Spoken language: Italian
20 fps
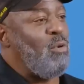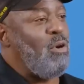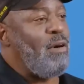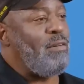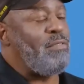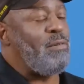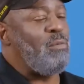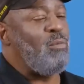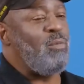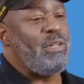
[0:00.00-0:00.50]

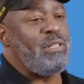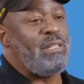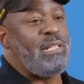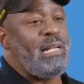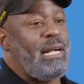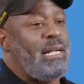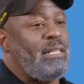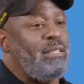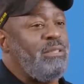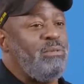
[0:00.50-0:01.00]
ti fanno
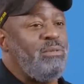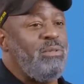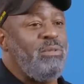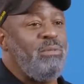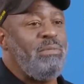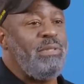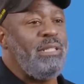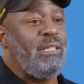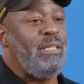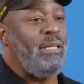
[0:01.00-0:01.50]
camminare da un
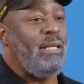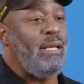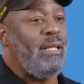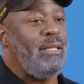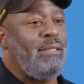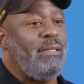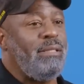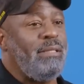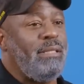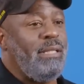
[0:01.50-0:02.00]
lato
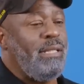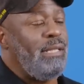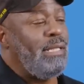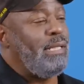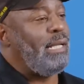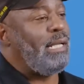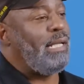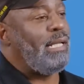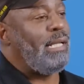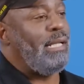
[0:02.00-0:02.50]
all'altro.
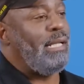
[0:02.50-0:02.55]
Il